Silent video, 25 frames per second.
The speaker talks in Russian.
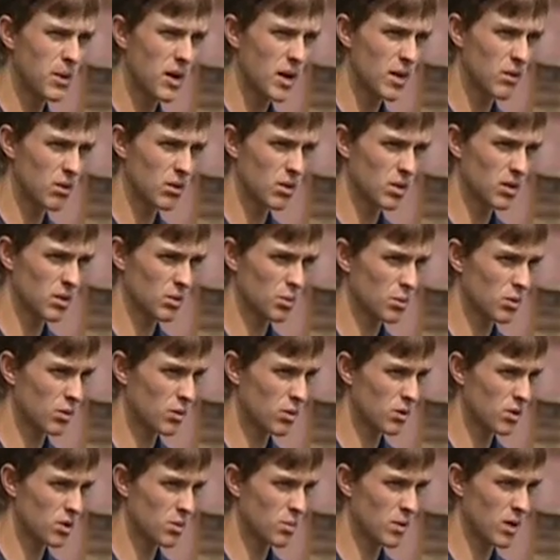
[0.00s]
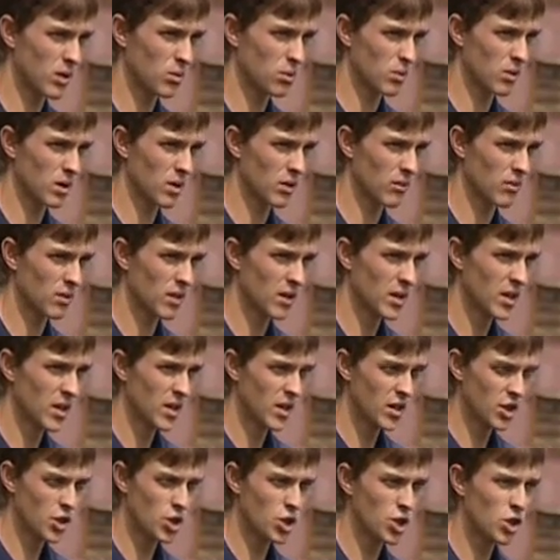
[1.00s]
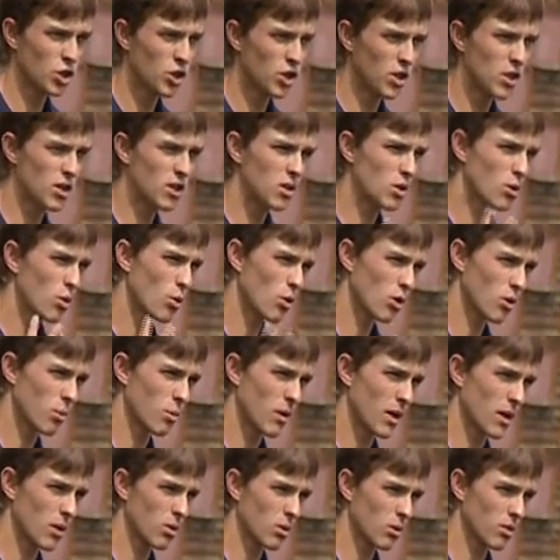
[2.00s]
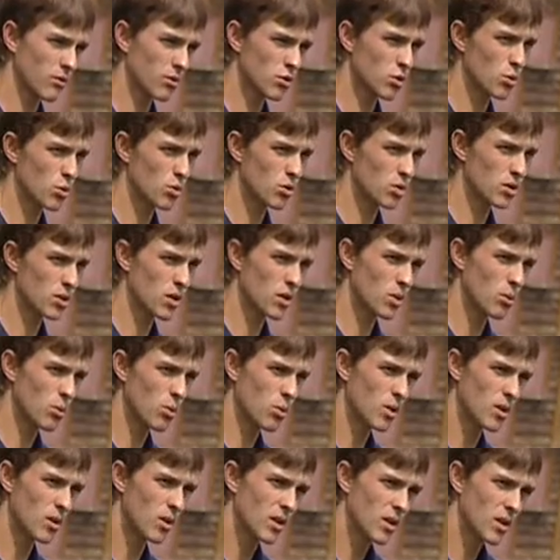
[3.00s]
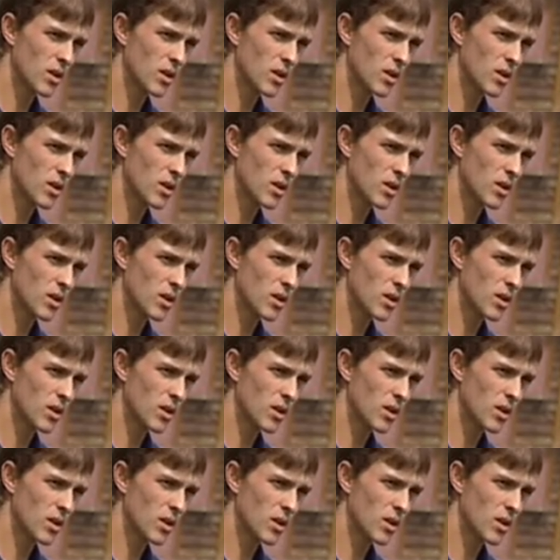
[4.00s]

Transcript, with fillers: Как говорит победитель отборочного турнира мирового чемпионата Антон Бобрик,